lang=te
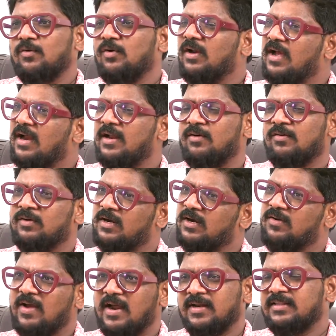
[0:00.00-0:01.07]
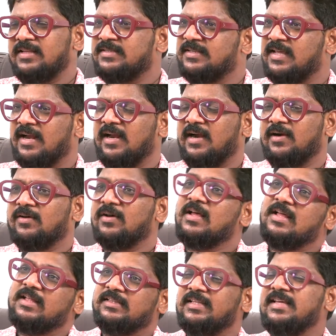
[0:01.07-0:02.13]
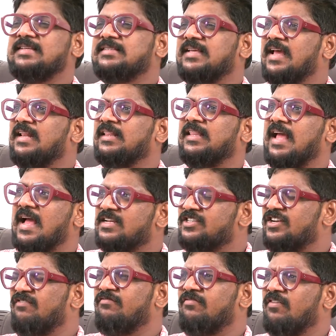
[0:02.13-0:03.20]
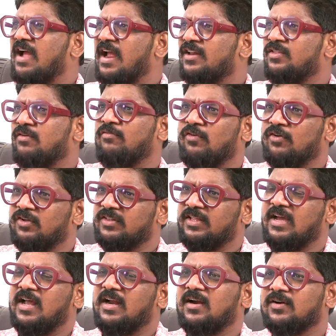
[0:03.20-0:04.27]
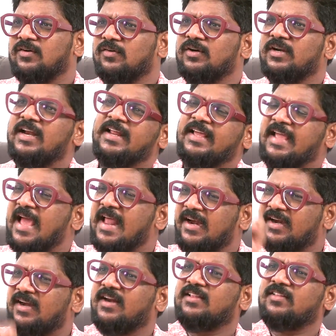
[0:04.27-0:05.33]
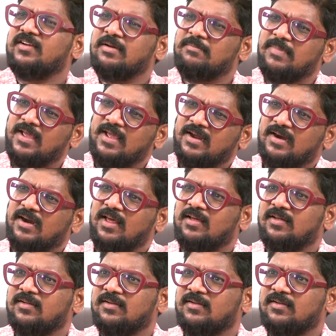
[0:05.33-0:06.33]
కూల్గానే ఉంటాడు ఆయన తీసుకెళ్ళాడు తీసుకెళ్తే ఆ షెఫ్ ఆయనతో ఫోటో దిగాలనుకుంటే నీ క్యారెక్టర్ ఎందుకు అమ్మాయి అక్కడ